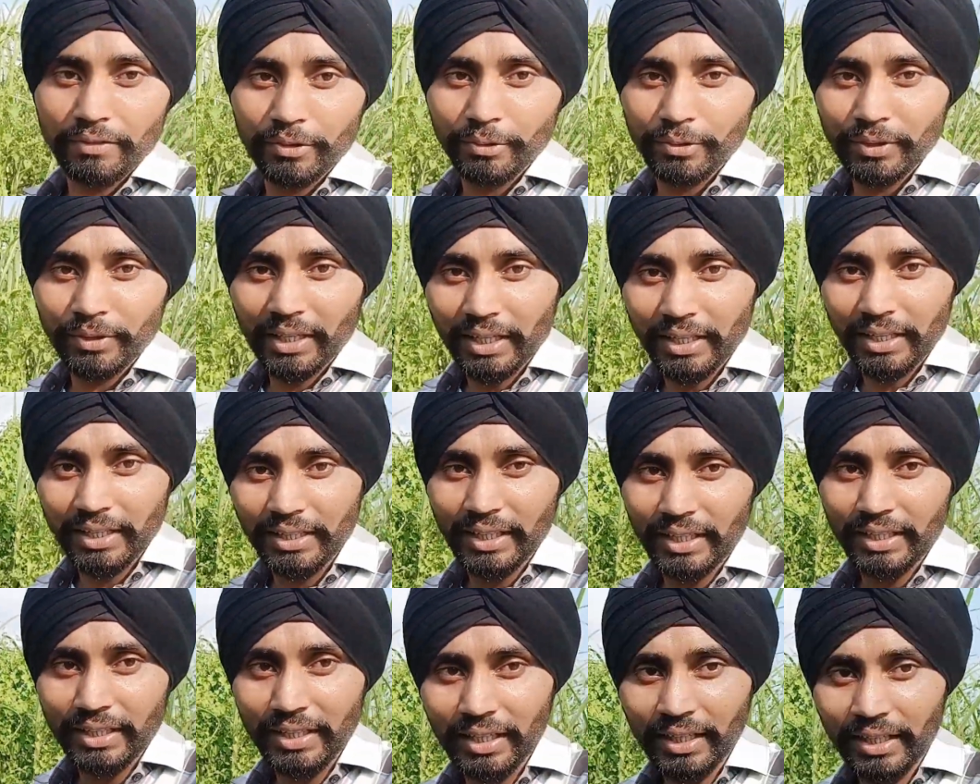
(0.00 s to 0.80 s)
व्यू
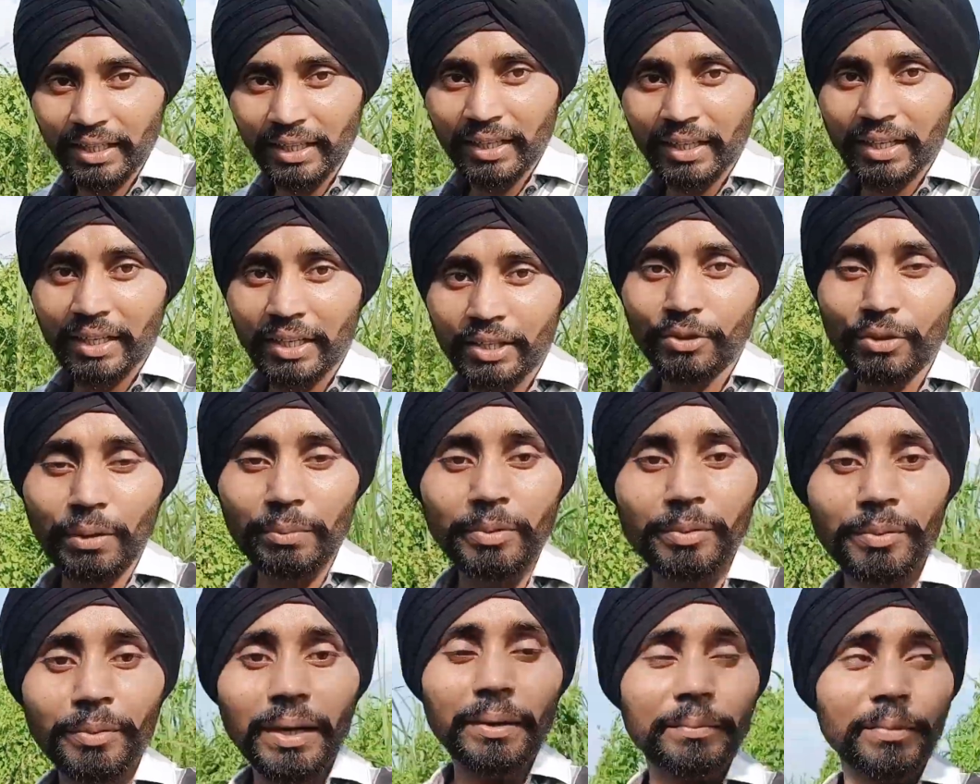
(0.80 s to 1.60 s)
देते हैं इधर तो
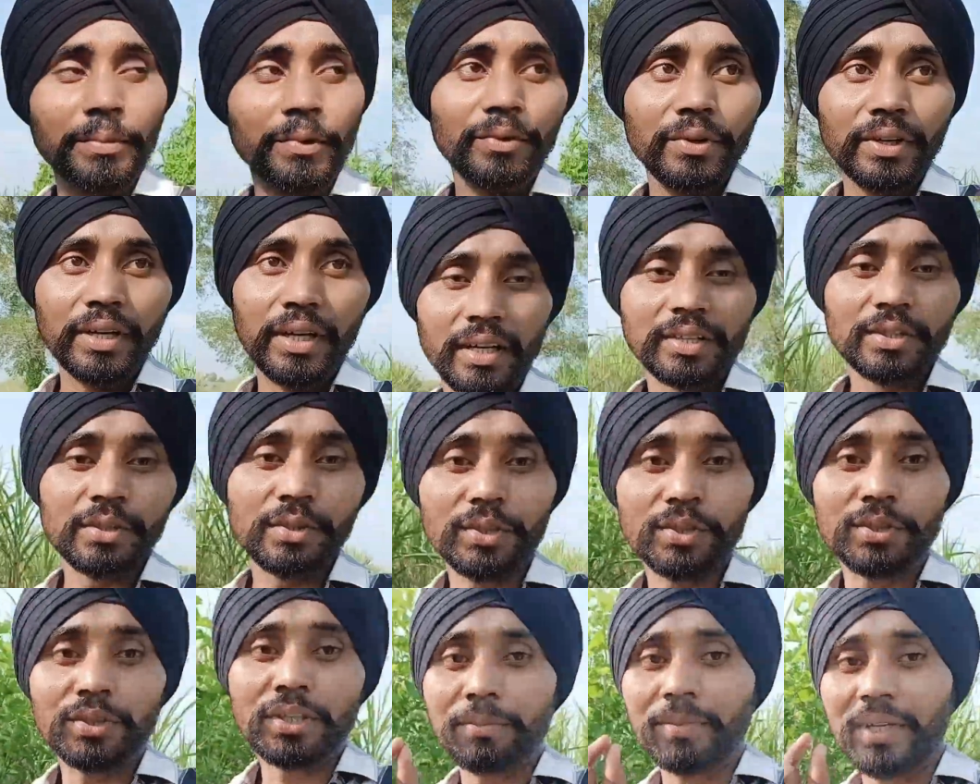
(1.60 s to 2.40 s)
अभी मैं आपको ना
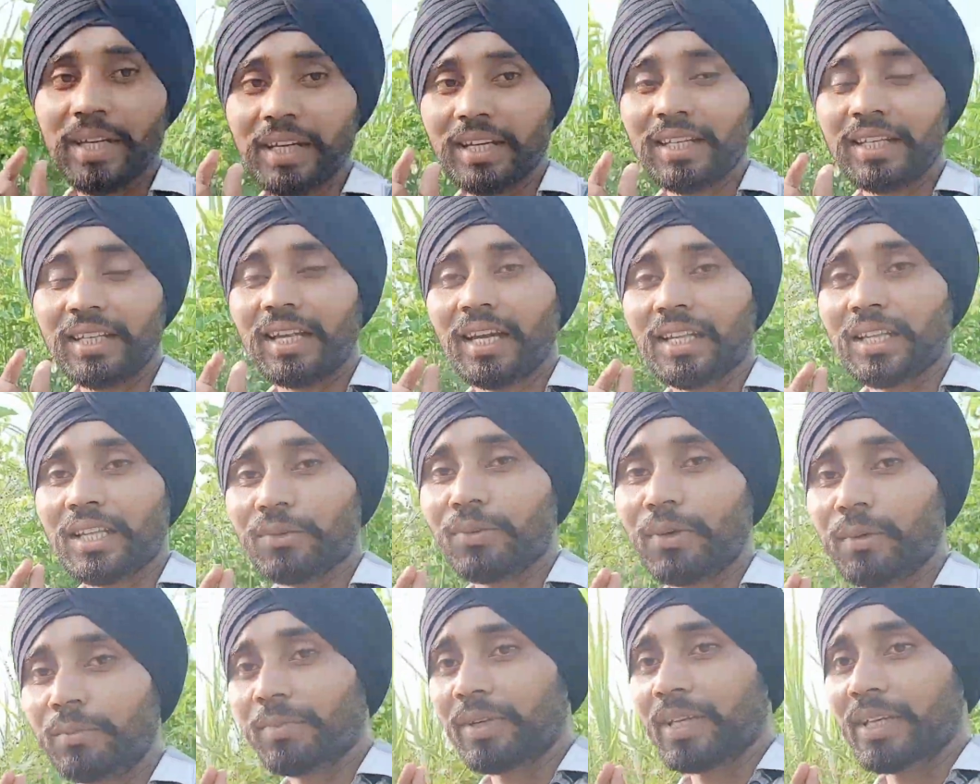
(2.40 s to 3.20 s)
छोटे छोटे बेर दिखाता
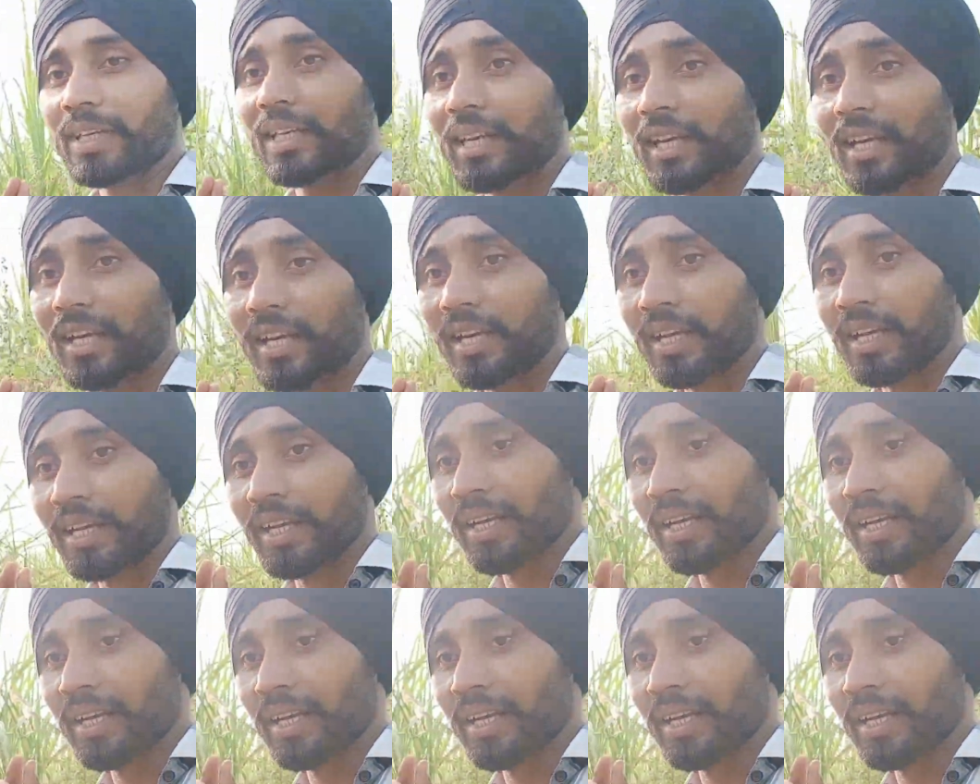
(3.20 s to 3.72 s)
हूँ अभी लग रहे